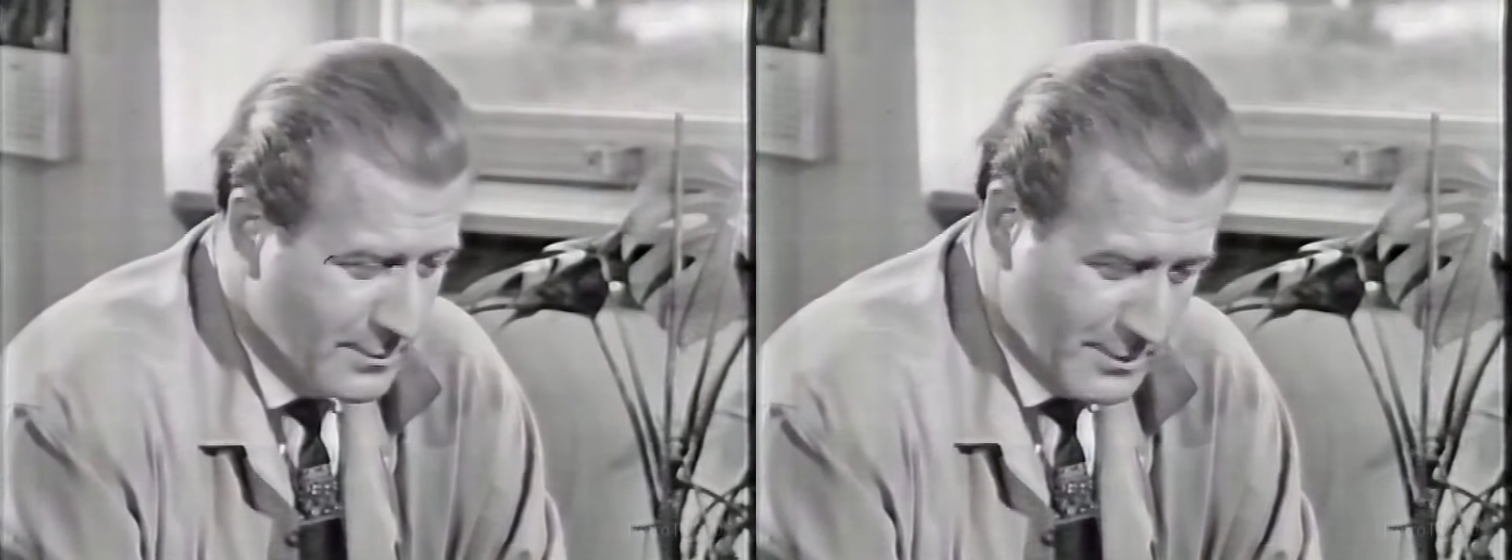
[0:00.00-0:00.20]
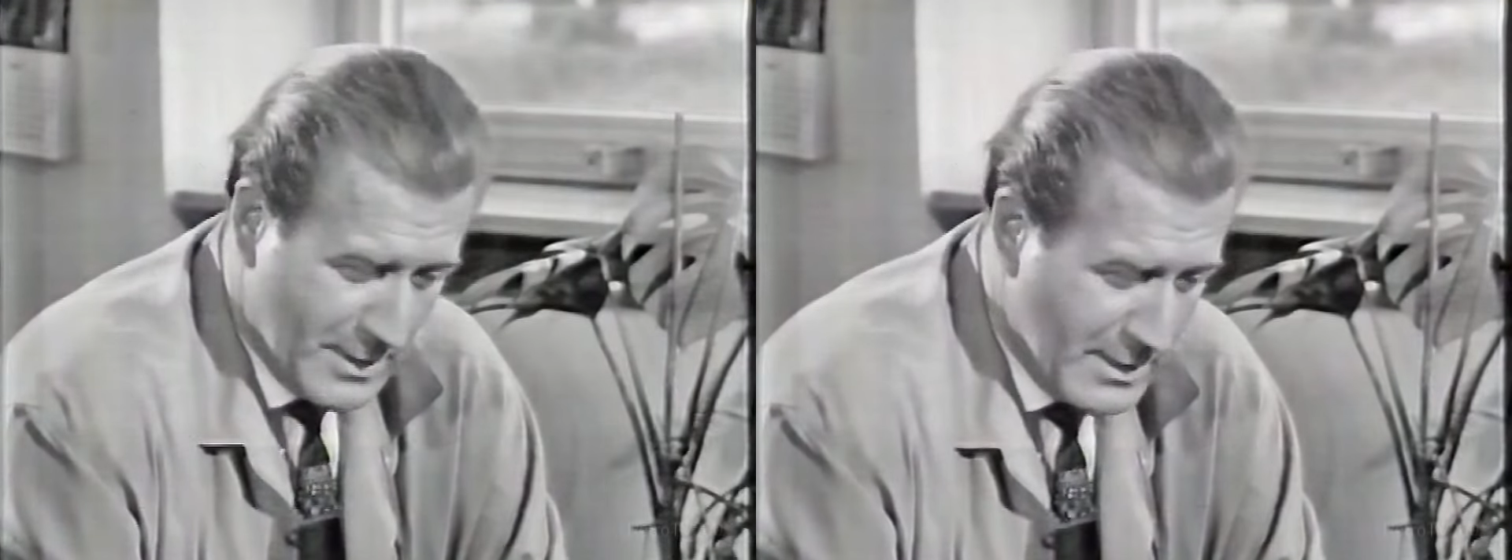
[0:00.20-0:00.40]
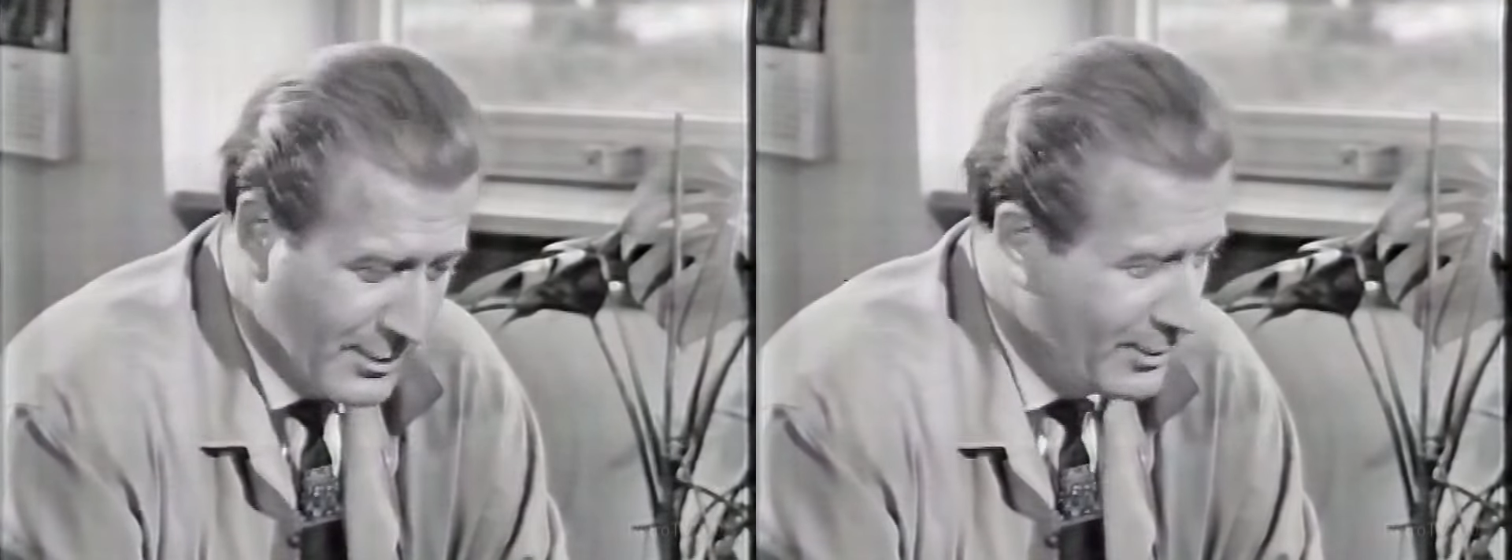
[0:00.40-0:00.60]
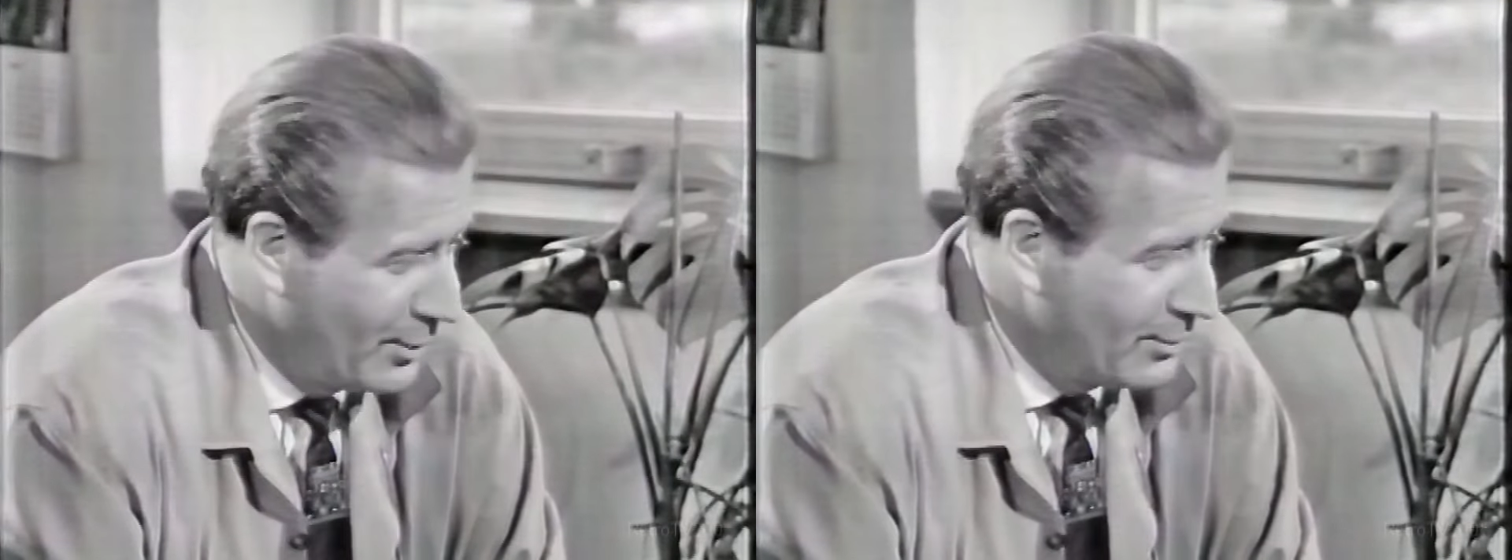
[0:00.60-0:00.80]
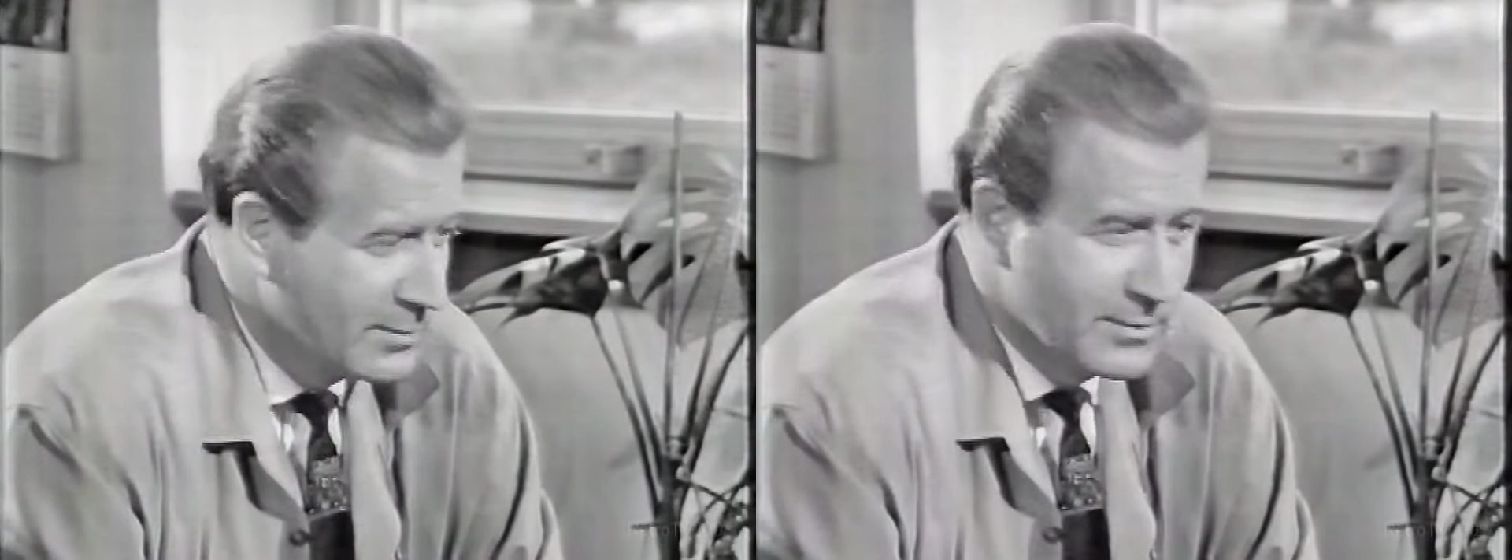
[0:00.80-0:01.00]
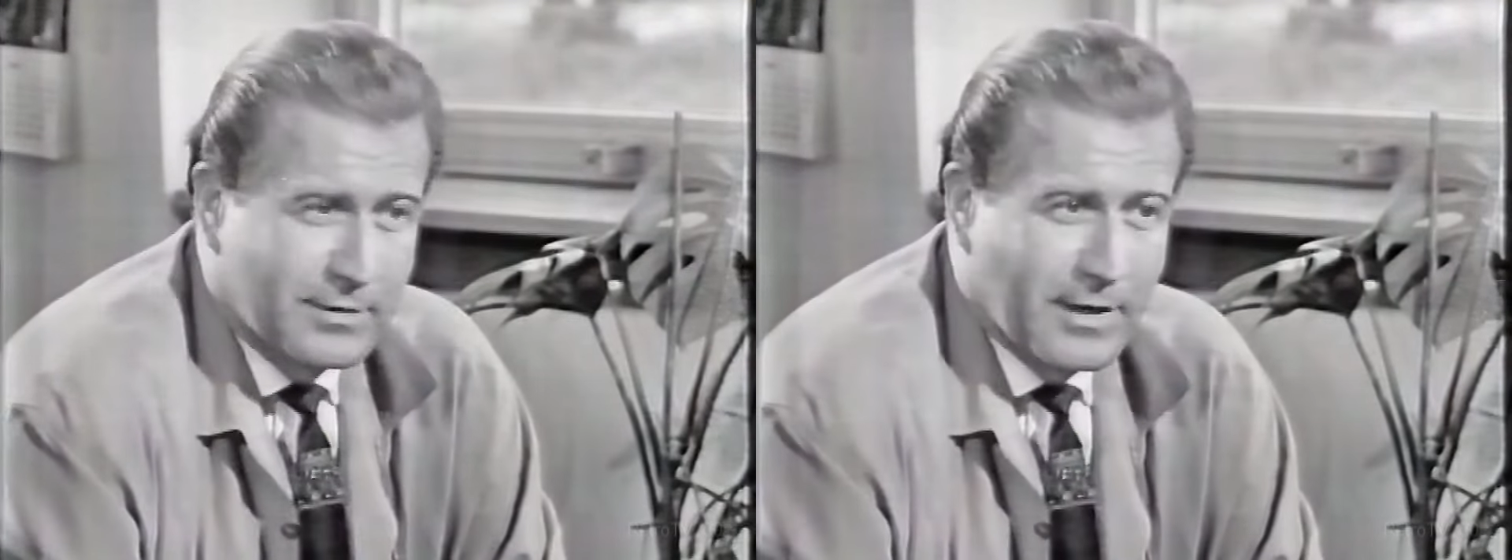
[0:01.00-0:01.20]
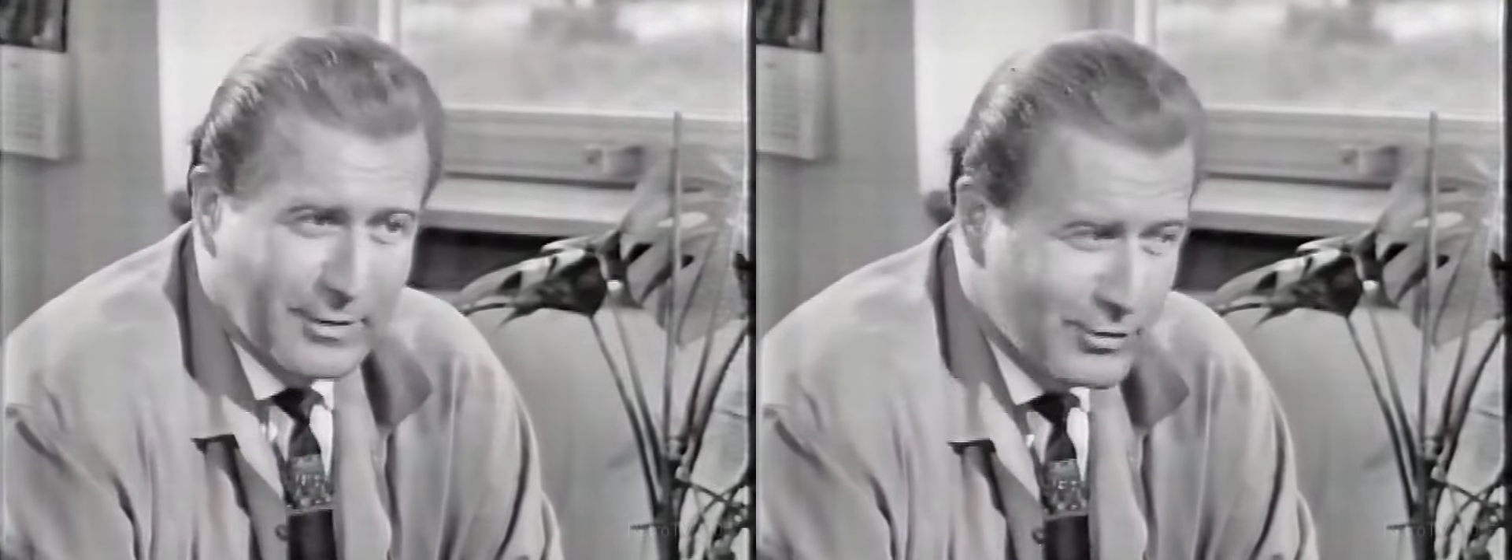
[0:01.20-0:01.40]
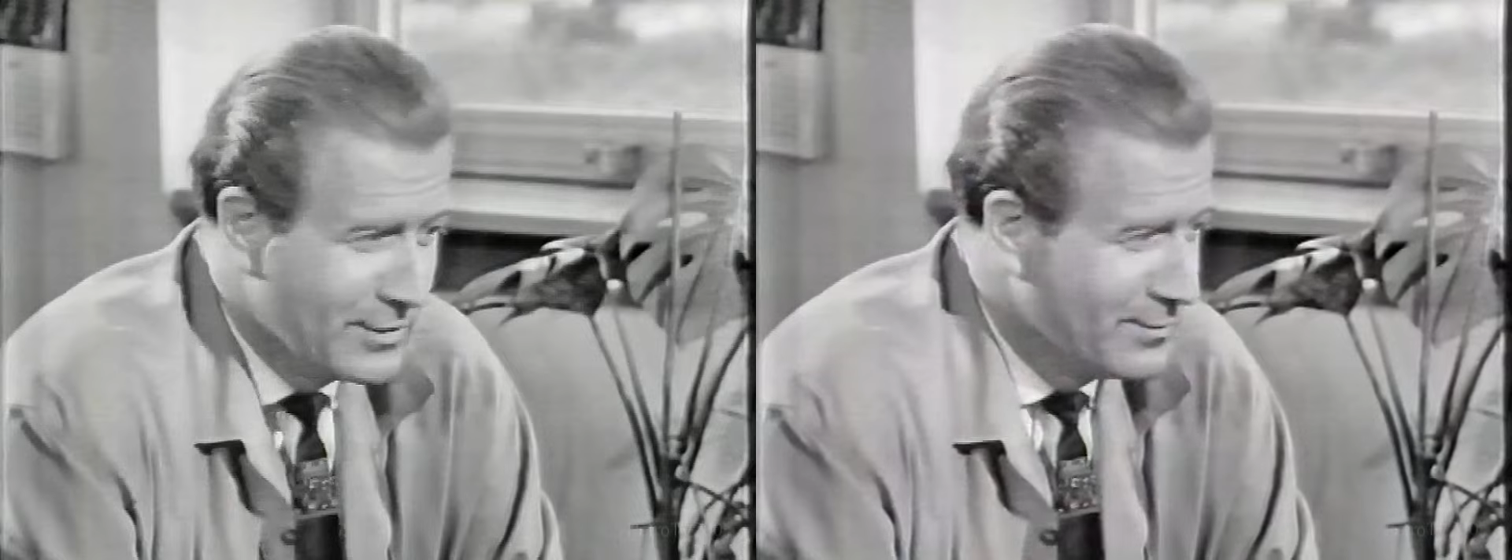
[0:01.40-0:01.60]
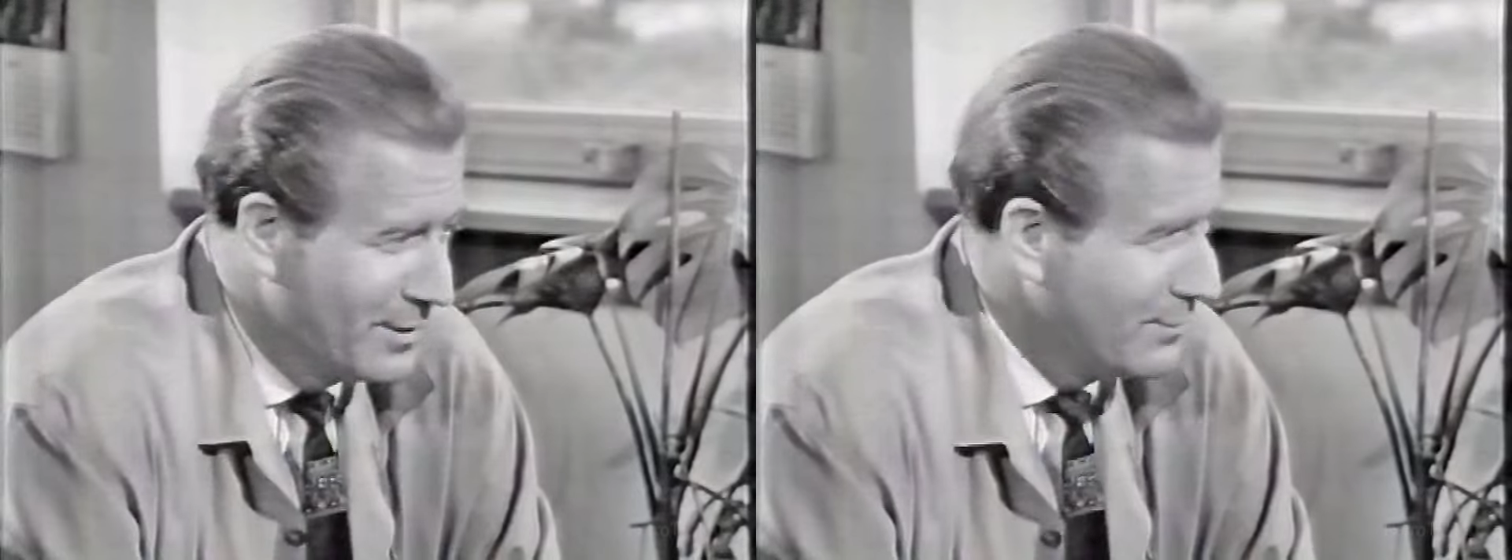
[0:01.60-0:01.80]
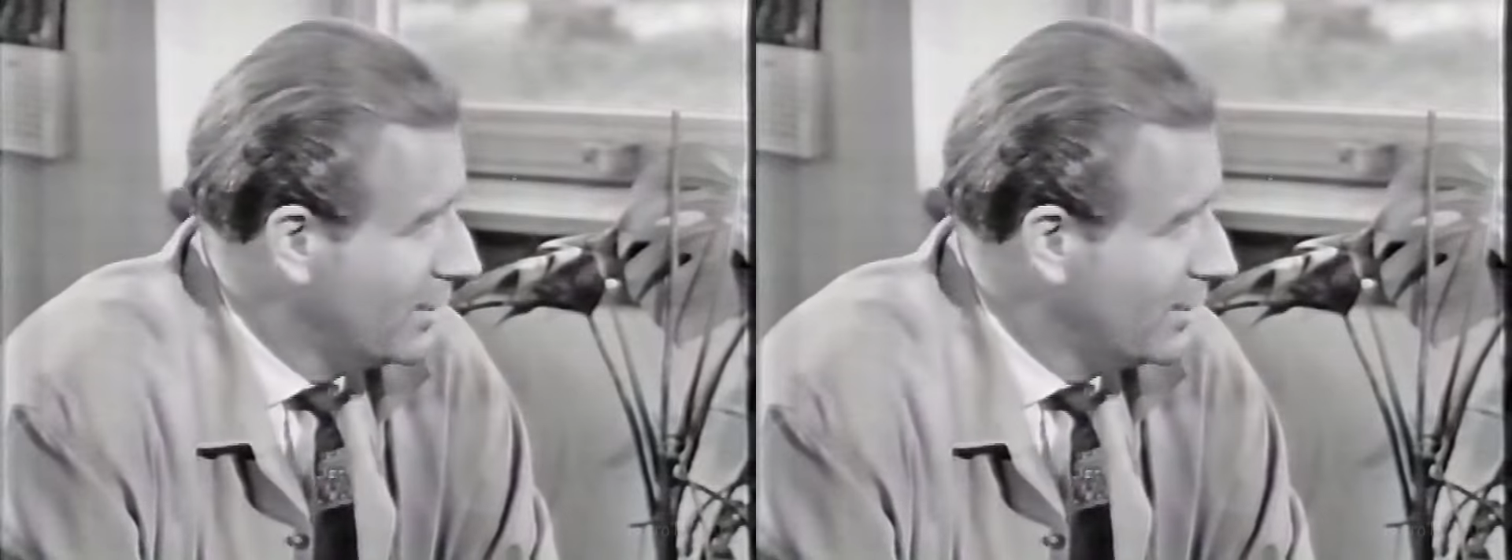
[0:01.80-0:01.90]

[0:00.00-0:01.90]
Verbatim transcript: Ländern auch, die sich da anschließen werden,